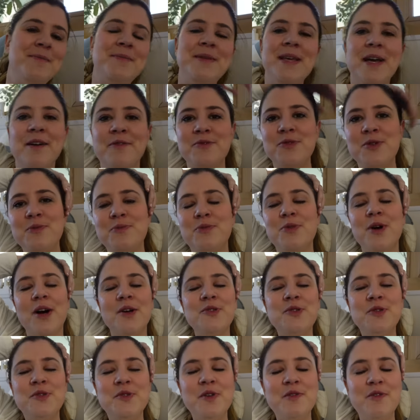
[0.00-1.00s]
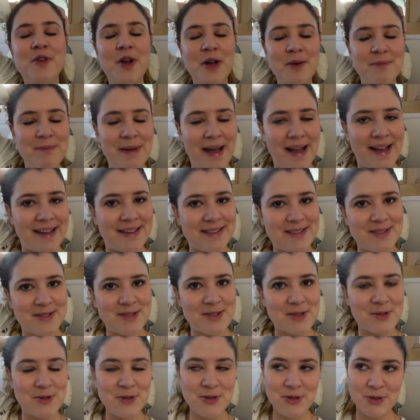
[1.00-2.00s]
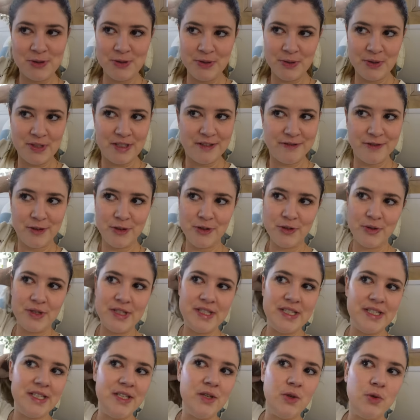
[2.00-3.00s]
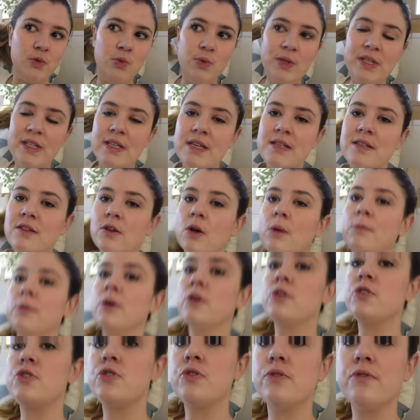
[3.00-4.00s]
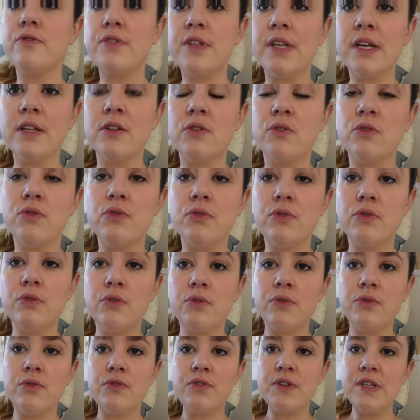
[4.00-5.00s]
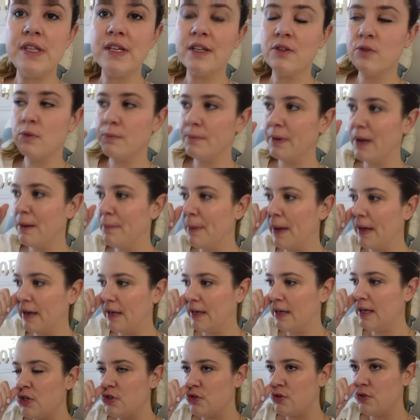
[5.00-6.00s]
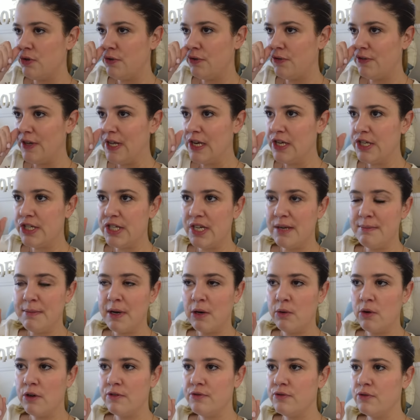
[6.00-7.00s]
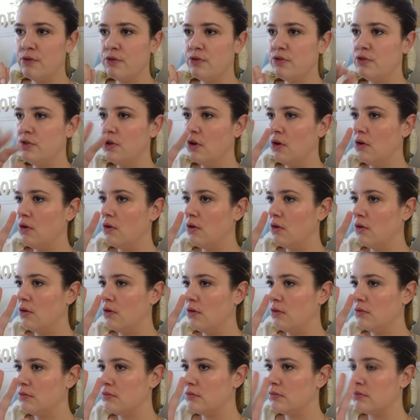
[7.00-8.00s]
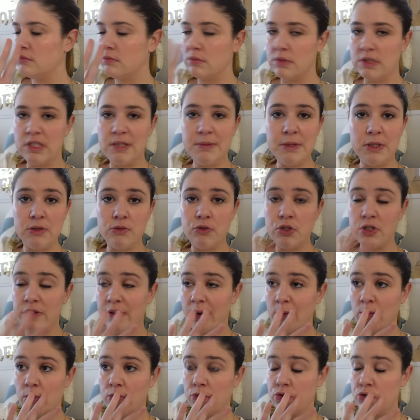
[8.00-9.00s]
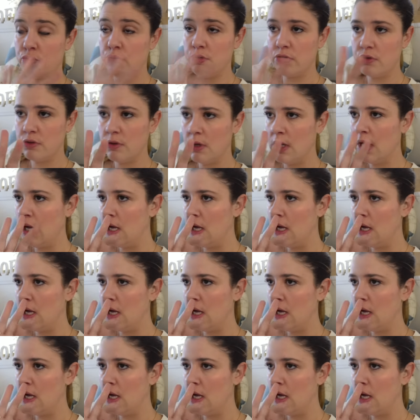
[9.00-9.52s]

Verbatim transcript: bienvenue pour un nouveau vlogmas Aujourd'hui on est vendredi 8 décembre, je viens de finir de me préparer. Je file chez ma coiffeuse dans 10 minutes, j'ai vraiment juste